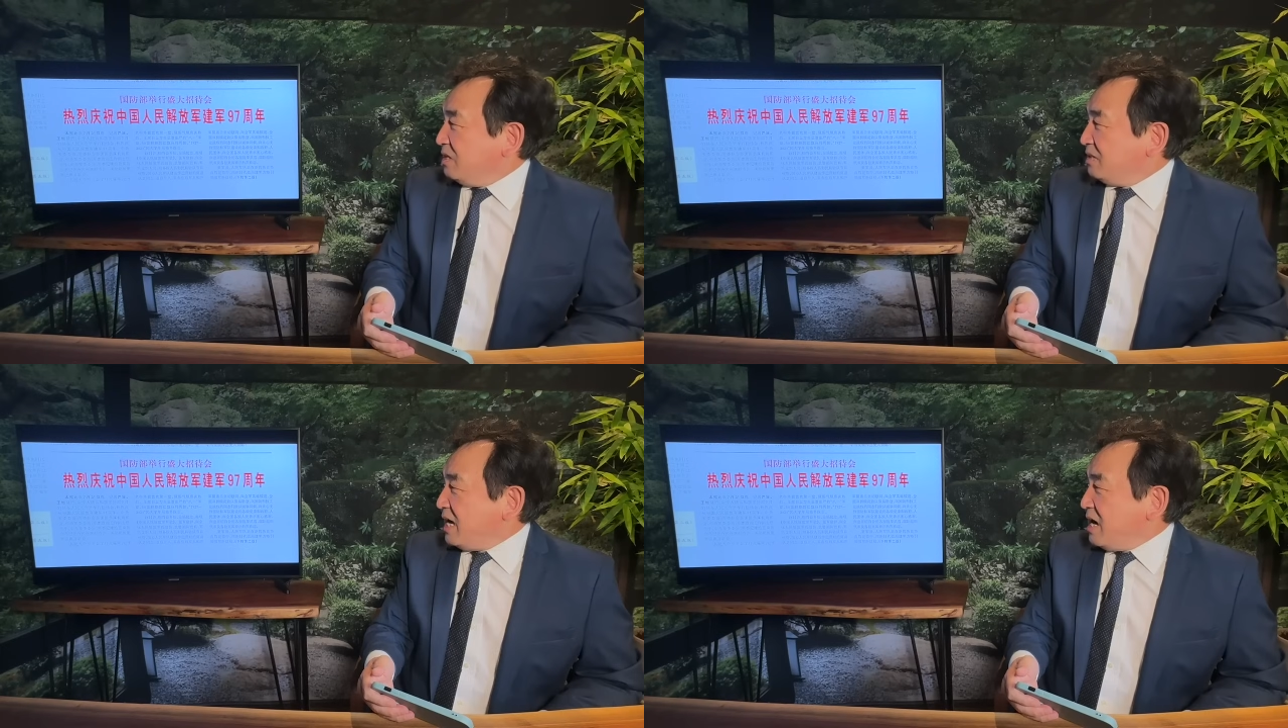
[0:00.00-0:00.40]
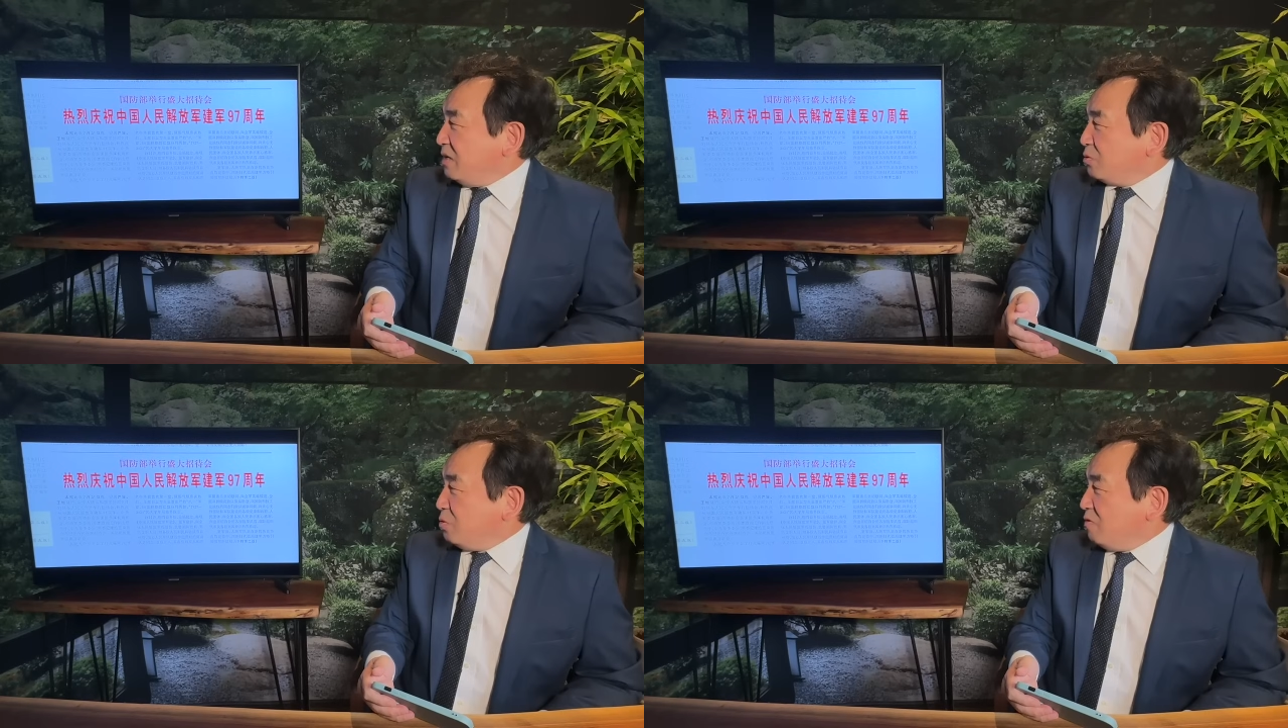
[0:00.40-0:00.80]
那
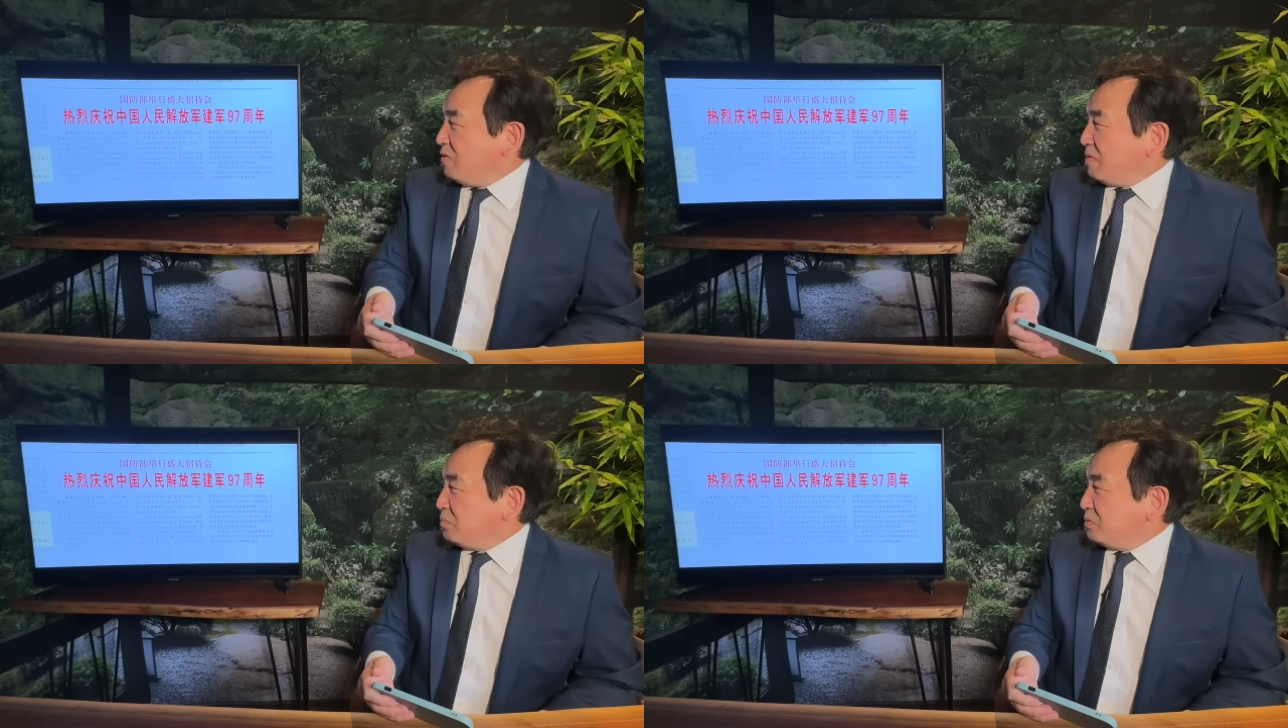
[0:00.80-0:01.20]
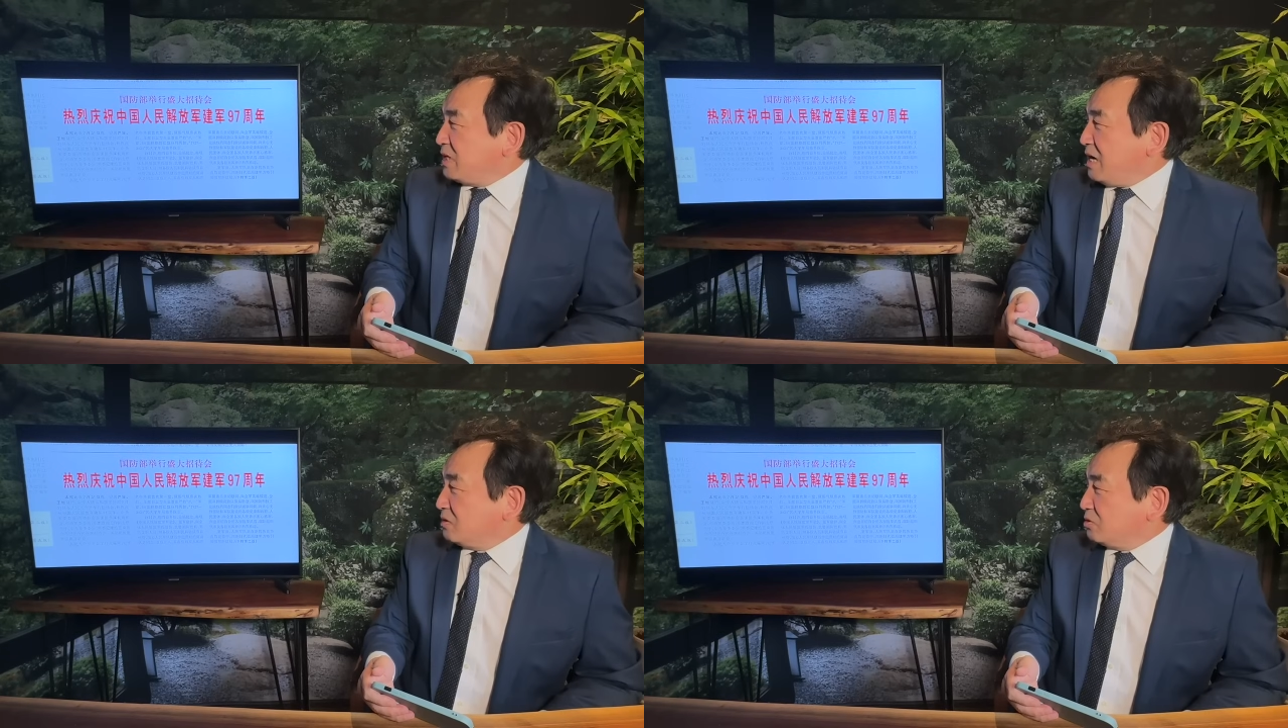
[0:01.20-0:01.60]
国防部
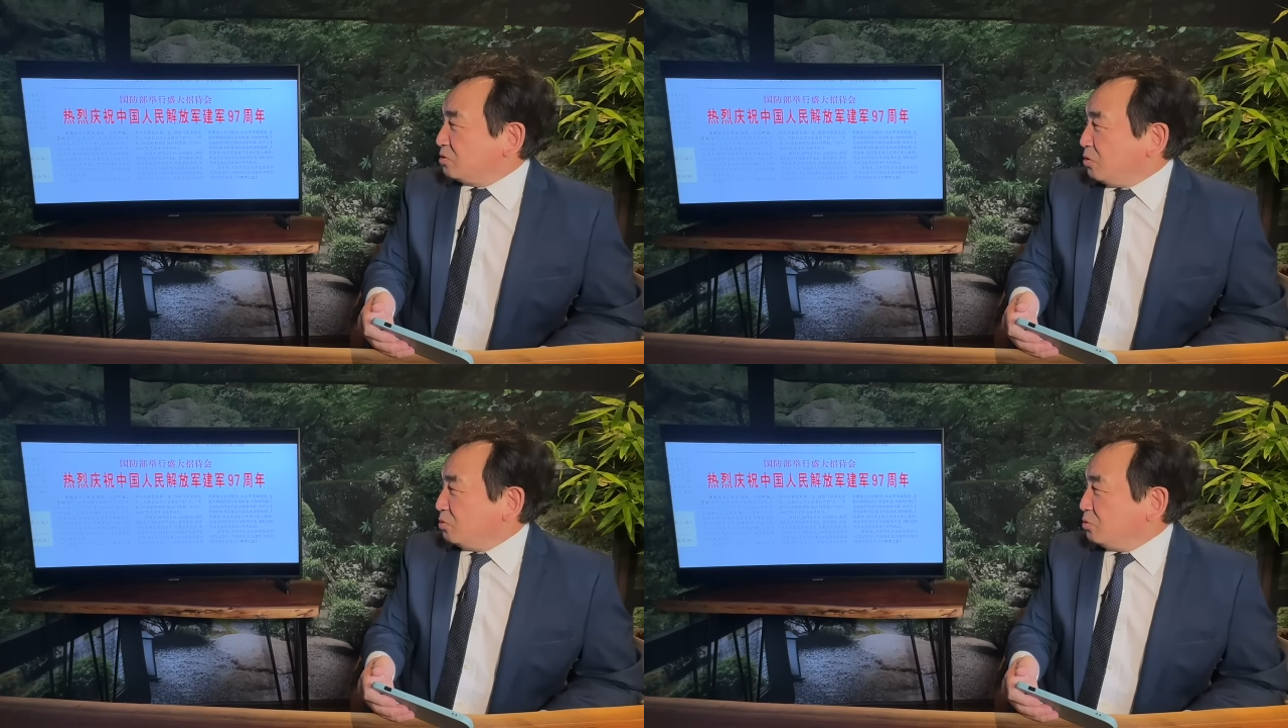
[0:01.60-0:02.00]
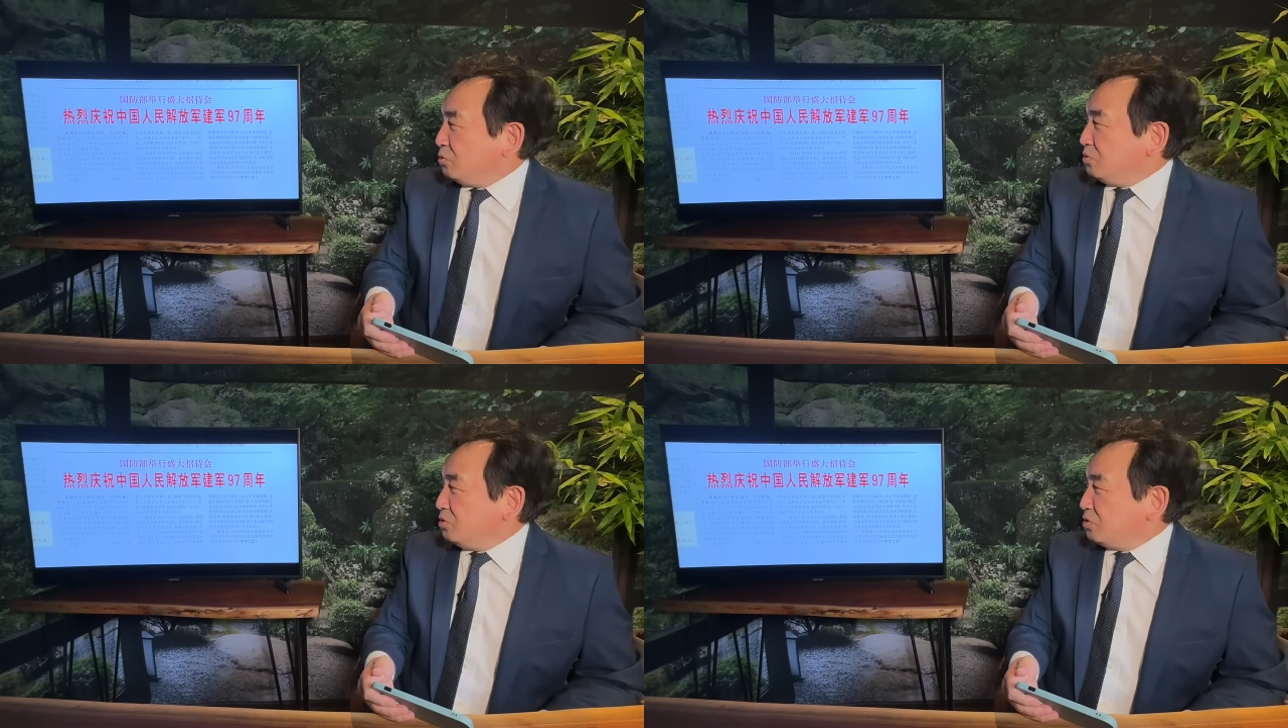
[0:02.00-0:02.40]
长董军